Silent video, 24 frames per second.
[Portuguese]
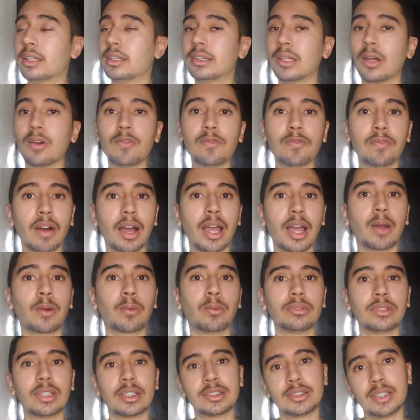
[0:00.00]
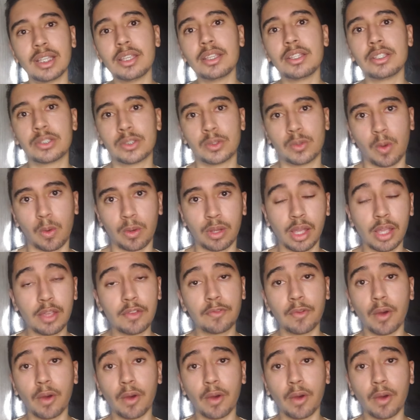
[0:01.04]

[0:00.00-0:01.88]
não vai acontecer isso, ok?